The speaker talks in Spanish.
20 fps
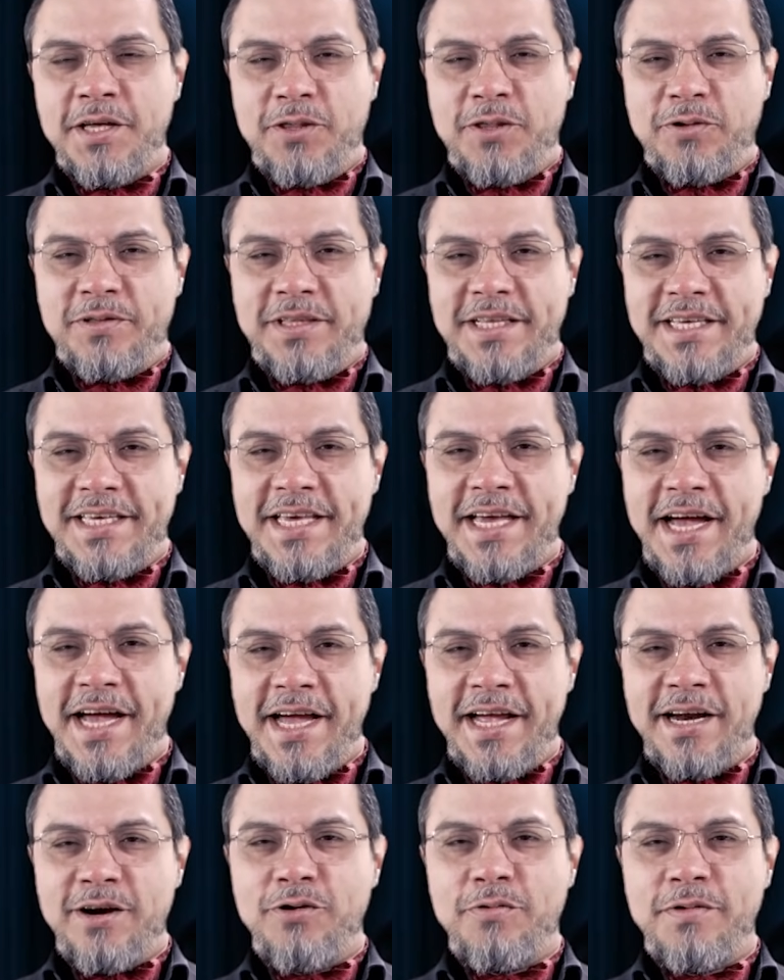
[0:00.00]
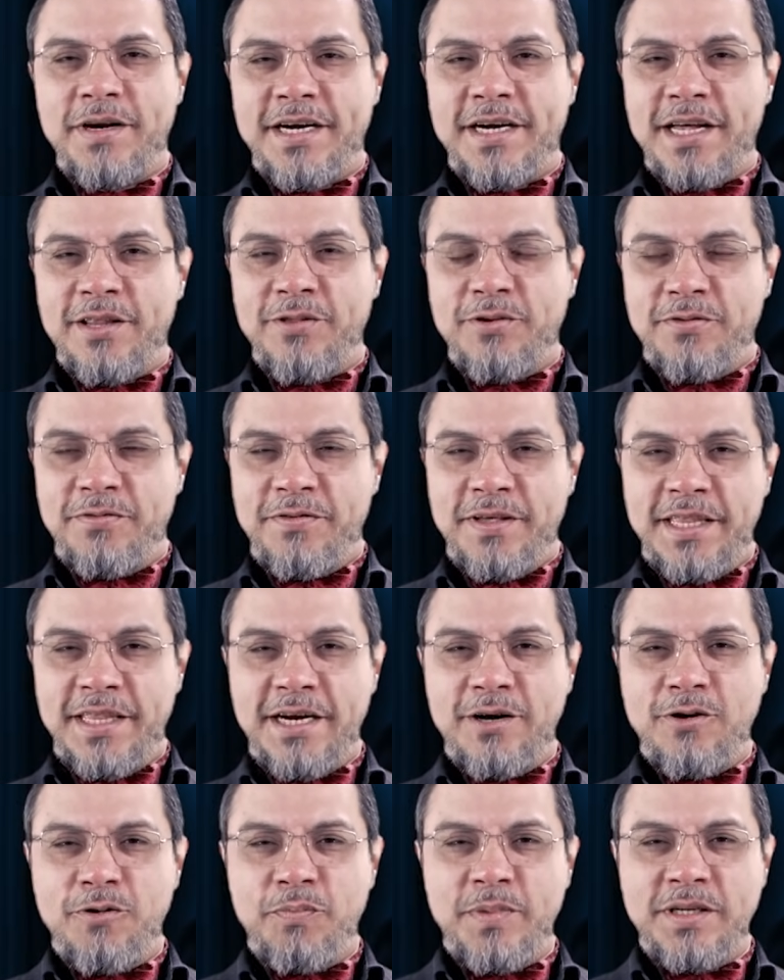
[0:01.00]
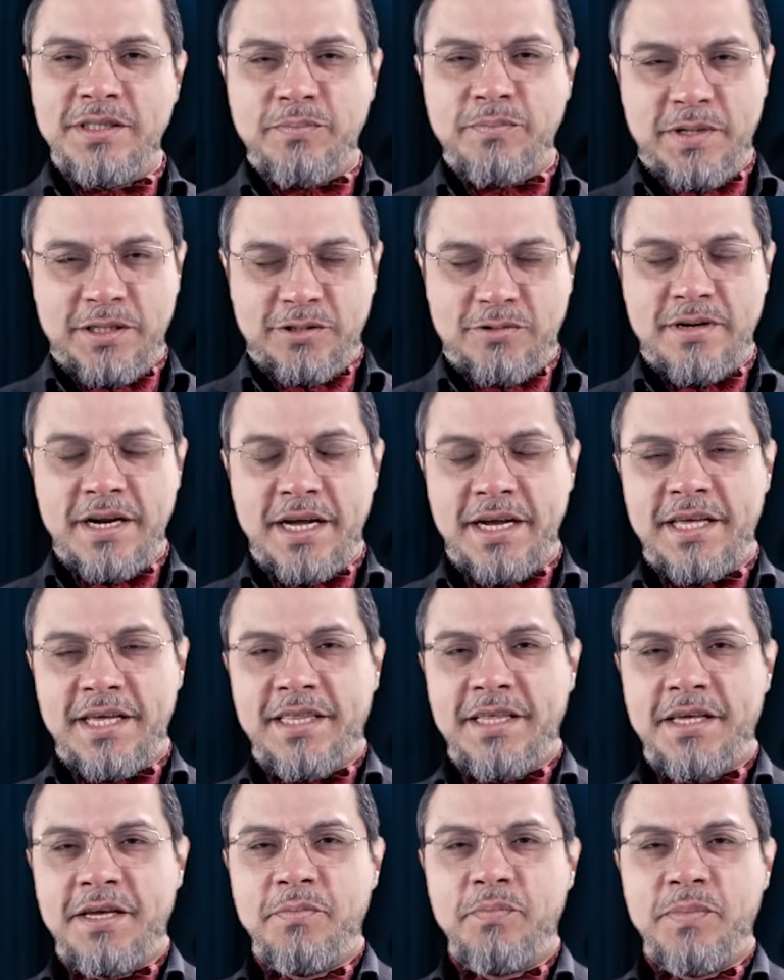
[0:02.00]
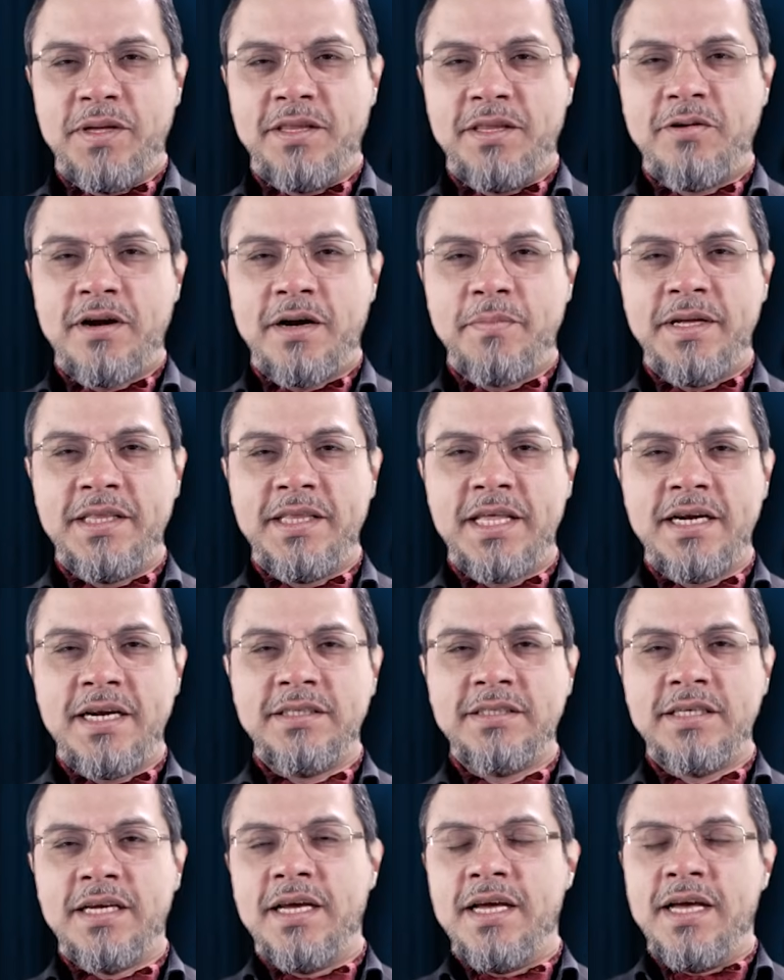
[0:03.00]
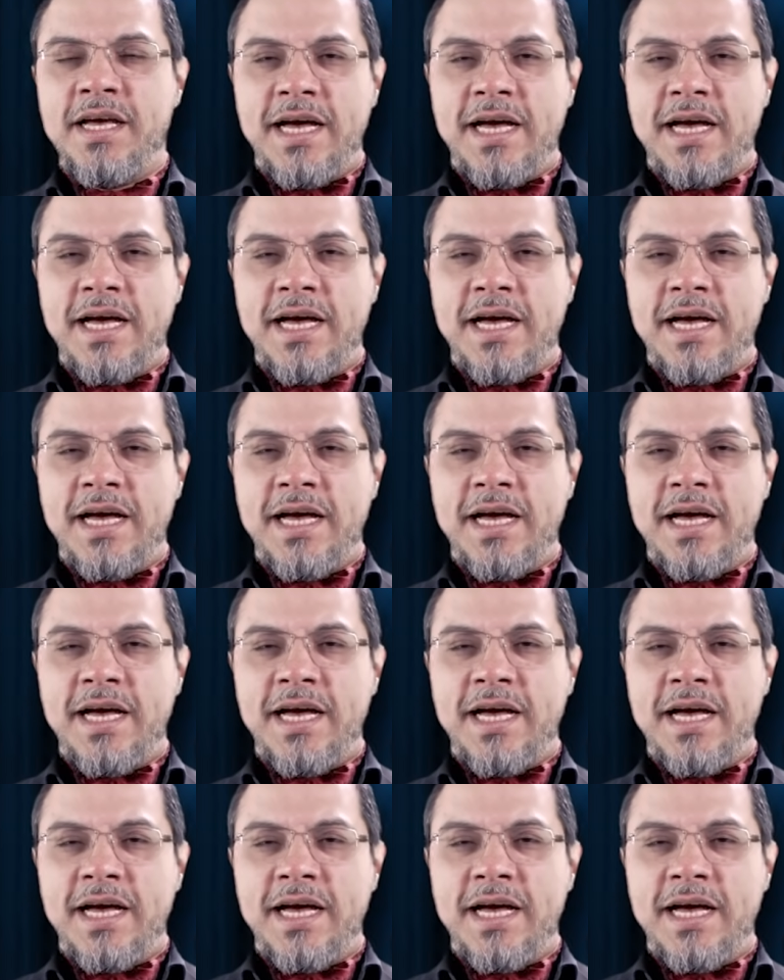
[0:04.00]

donde llega el gobernador Fidel López, personaje de Pedro Armendáriz,